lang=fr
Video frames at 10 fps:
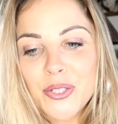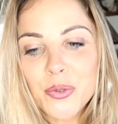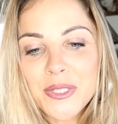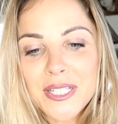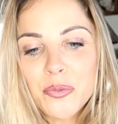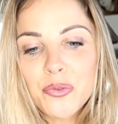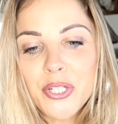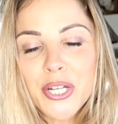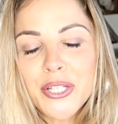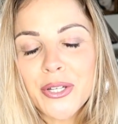Donc ça nous
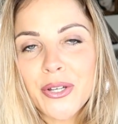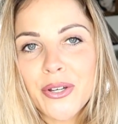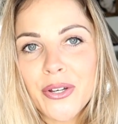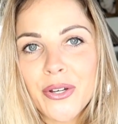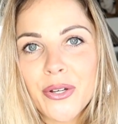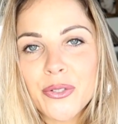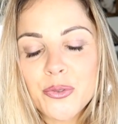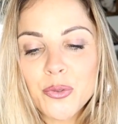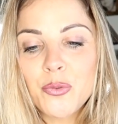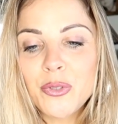donne euh,
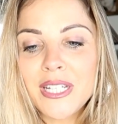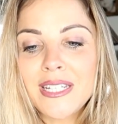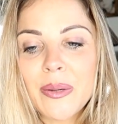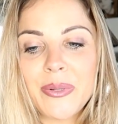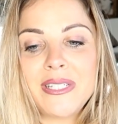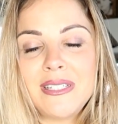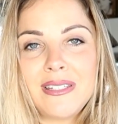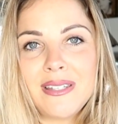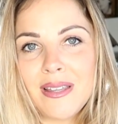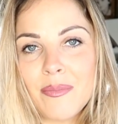surtout des
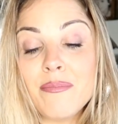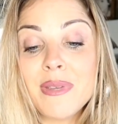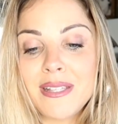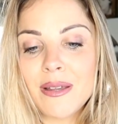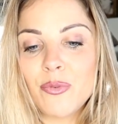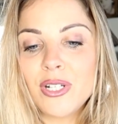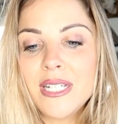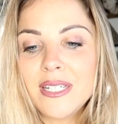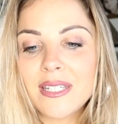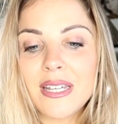capacités
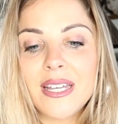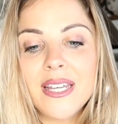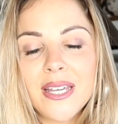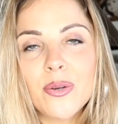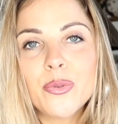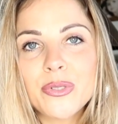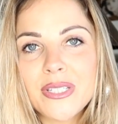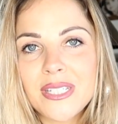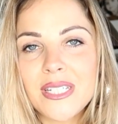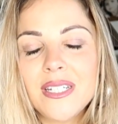métaboliques et
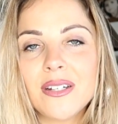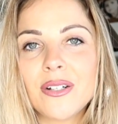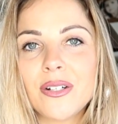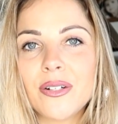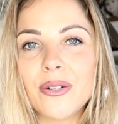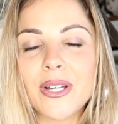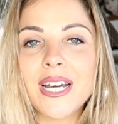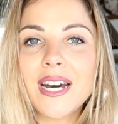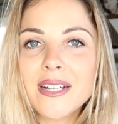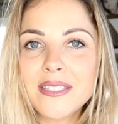aussi euh,
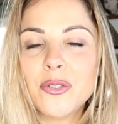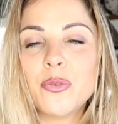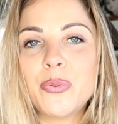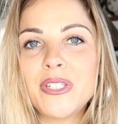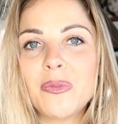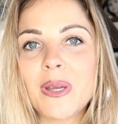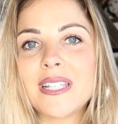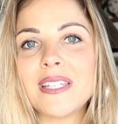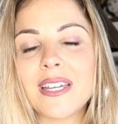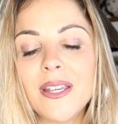grâce à nos petites
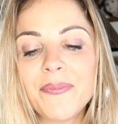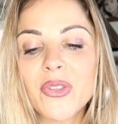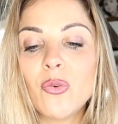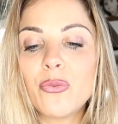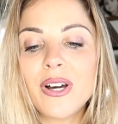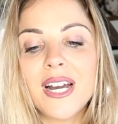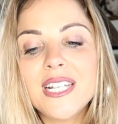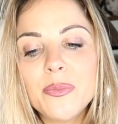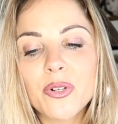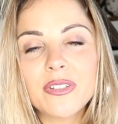bactéries, on va
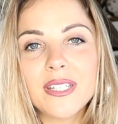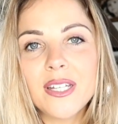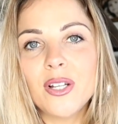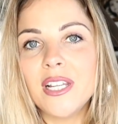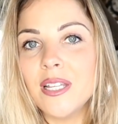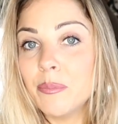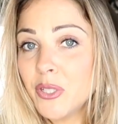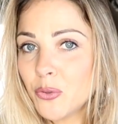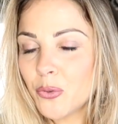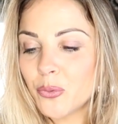alimenter les
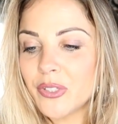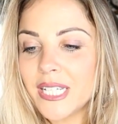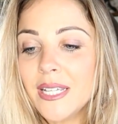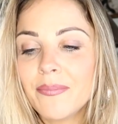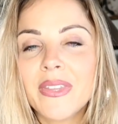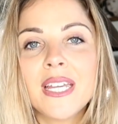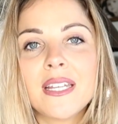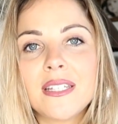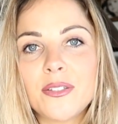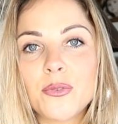mitochondries
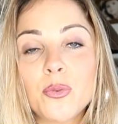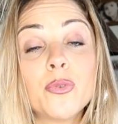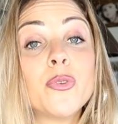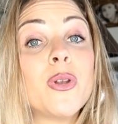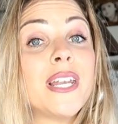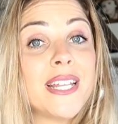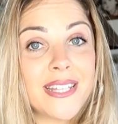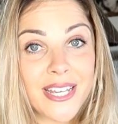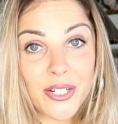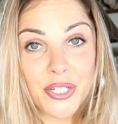qui sont de
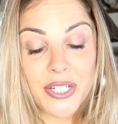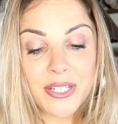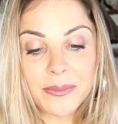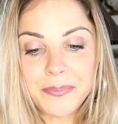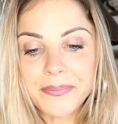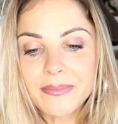l'énergie.